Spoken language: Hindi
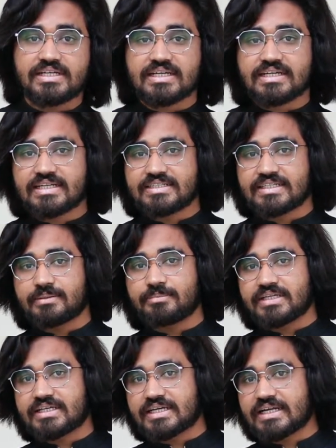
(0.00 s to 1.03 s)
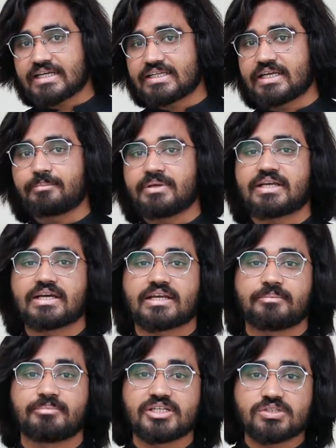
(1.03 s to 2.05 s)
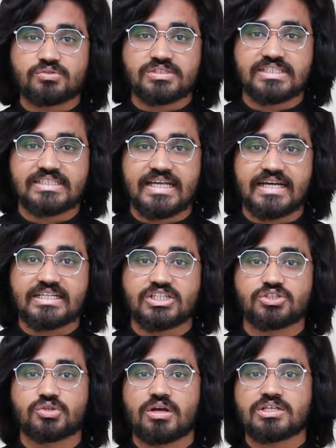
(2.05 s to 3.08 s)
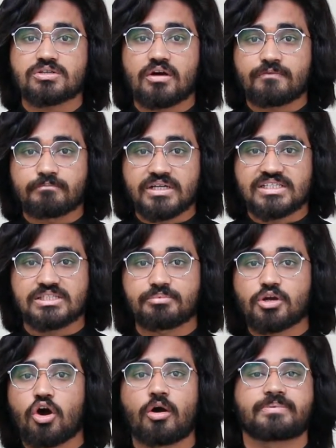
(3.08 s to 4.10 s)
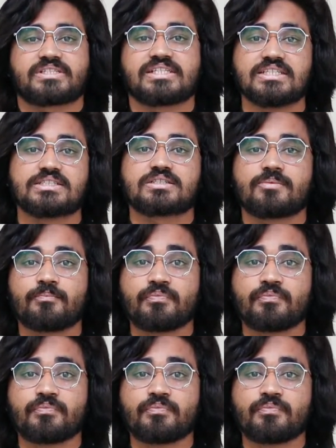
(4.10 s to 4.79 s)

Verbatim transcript: कर लें ये भी कर लें ये भी कर लें मीन टू से दैट कि चॉइस ऑफ मल्टीपल ऑप्शंस